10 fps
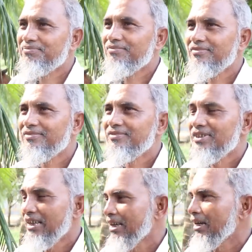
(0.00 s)
কতদিন ধরে
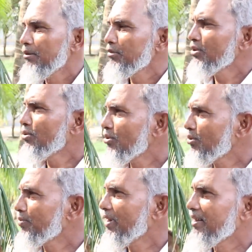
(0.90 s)
আমি
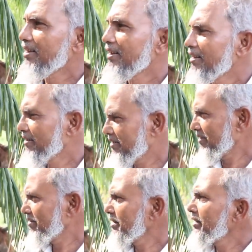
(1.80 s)
গরু পালি
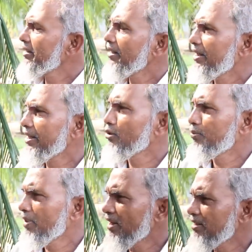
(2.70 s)
এর আগেও
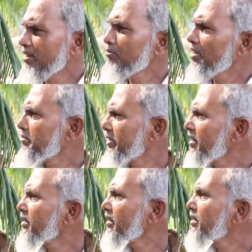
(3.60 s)
পালতাম আবার
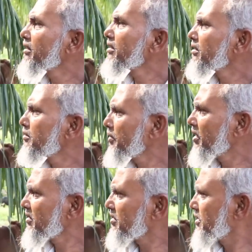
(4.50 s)

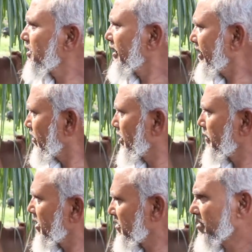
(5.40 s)
পালতেছি এগুলো
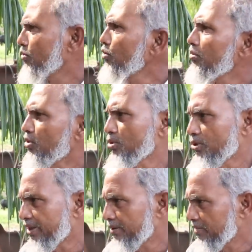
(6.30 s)
পালতেছি দুই বছর
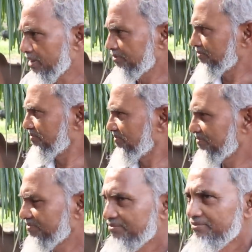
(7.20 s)
ধরে
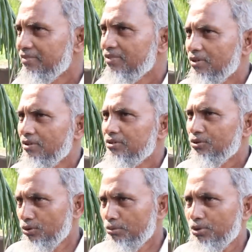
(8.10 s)
দুই বছর ধরে
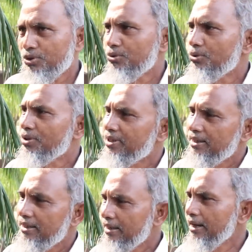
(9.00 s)
দুই বছর
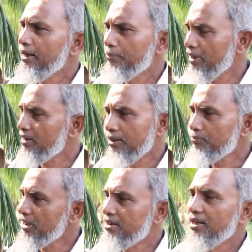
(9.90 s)
এর আগে পালতাম
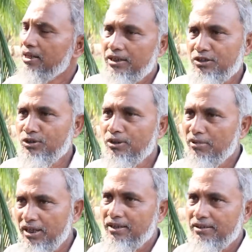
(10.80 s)
মাঝখানে কিছুদিন
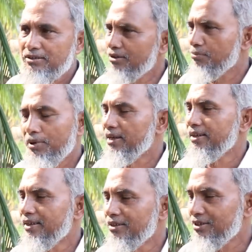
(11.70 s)
বাকি আছে পালি
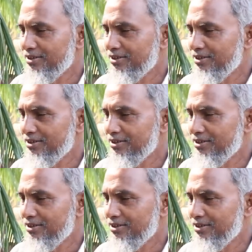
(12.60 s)
নেই